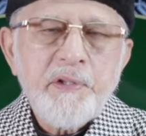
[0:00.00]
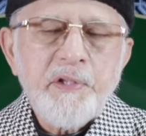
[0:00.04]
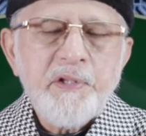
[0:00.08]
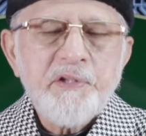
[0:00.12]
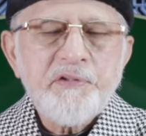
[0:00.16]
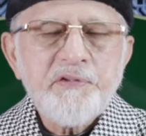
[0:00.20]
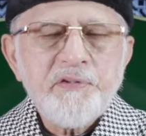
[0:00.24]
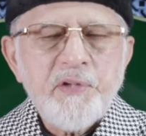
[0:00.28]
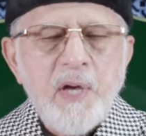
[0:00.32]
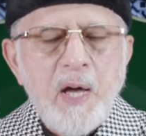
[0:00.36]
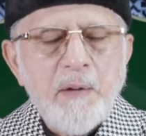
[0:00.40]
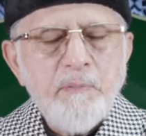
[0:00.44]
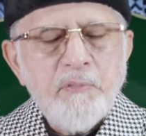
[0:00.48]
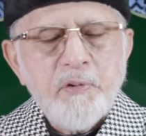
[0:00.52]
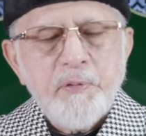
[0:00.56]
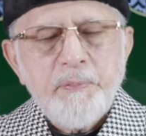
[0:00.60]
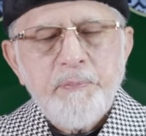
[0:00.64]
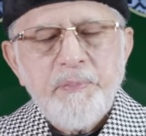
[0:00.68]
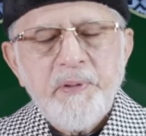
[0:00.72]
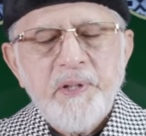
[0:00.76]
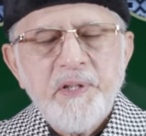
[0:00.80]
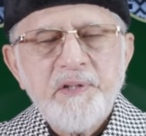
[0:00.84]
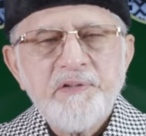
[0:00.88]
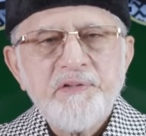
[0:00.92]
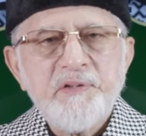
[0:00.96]
इस अम्र
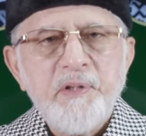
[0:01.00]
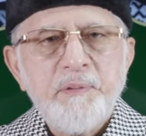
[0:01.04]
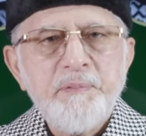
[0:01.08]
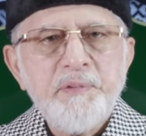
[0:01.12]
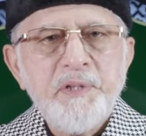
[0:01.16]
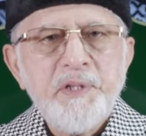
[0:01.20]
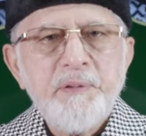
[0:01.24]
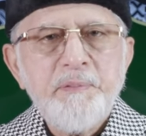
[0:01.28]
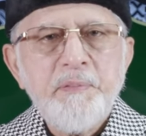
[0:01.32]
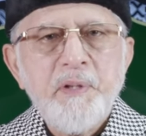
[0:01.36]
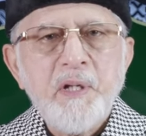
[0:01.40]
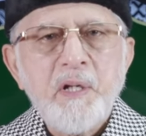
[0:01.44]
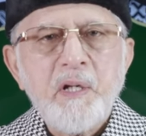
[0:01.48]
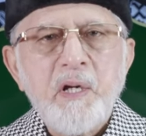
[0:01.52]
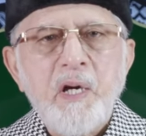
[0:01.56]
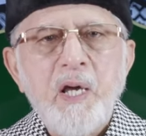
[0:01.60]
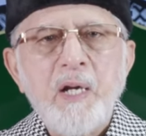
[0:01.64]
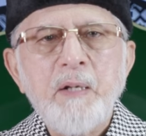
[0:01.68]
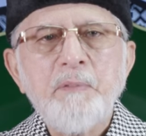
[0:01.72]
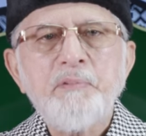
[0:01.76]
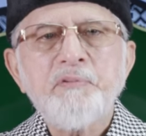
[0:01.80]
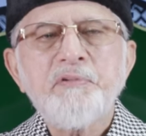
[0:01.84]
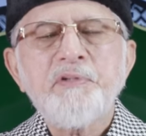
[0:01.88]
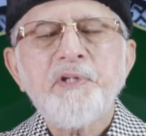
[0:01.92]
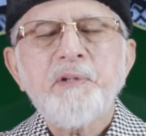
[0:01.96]
पे समीम
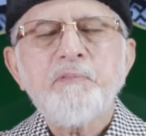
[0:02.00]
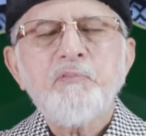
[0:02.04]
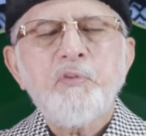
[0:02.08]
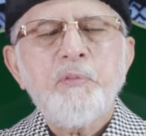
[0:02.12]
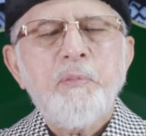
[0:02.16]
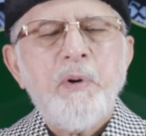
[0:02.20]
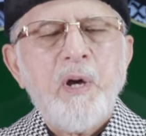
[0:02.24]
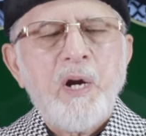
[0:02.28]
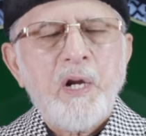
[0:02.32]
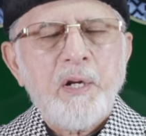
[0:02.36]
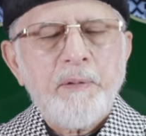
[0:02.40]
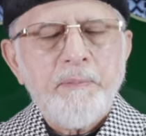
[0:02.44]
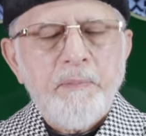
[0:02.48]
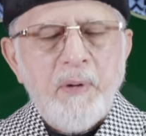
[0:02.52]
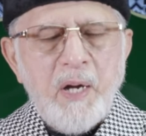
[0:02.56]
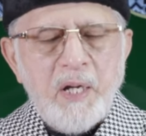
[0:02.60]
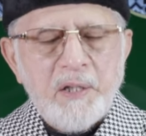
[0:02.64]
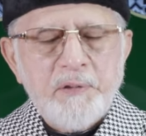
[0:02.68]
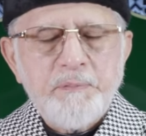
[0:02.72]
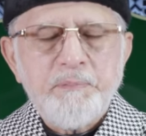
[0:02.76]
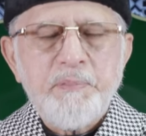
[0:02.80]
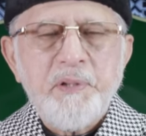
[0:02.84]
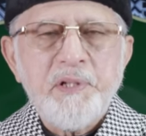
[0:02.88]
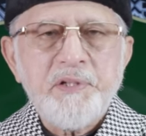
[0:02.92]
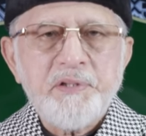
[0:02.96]
कल्ब से
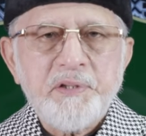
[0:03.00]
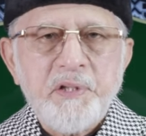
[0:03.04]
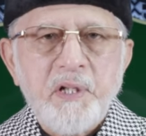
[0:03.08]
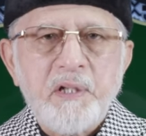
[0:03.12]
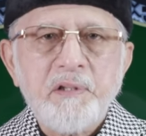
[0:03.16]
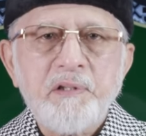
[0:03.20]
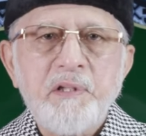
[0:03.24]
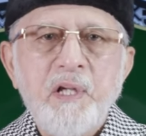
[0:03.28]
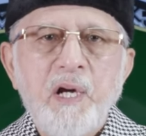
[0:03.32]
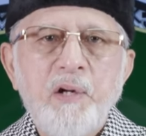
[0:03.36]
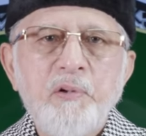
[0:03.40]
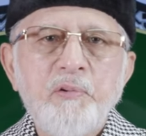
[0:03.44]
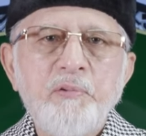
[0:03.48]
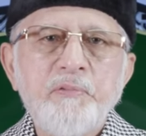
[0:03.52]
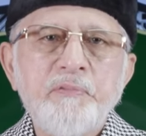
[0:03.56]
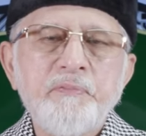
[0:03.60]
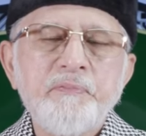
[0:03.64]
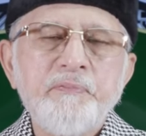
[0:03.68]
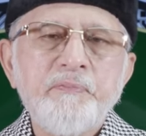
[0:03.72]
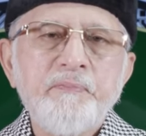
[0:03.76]
मुबारकबाद पेश करता हूँ